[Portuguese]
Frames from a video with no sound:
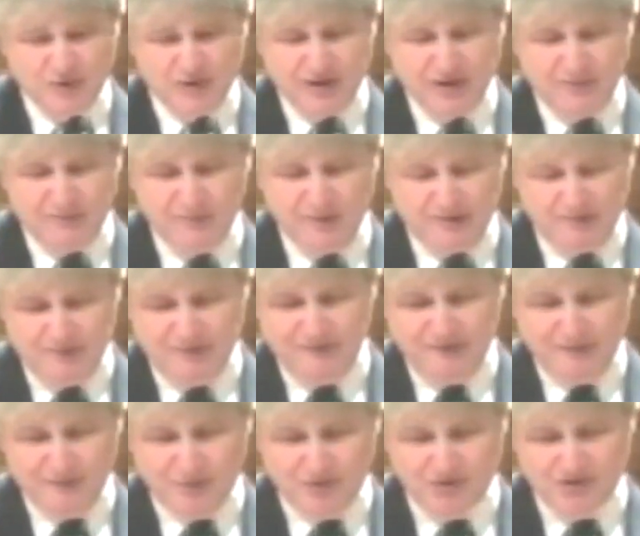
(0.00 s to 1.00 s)
porque a Bíblia
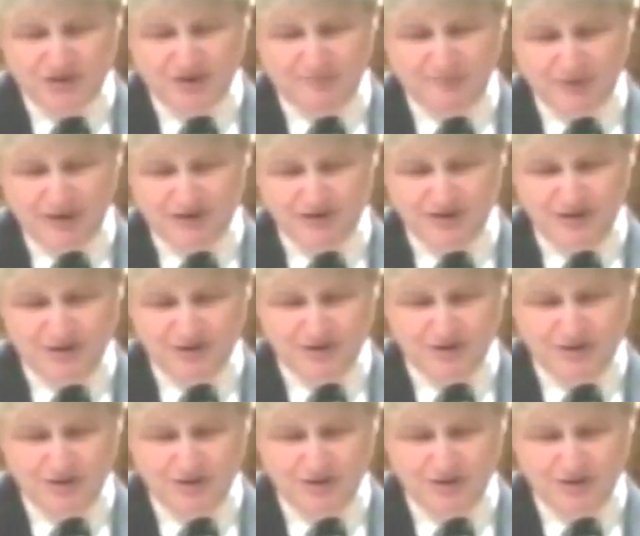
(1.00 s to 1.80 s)
vai mostrar para a gente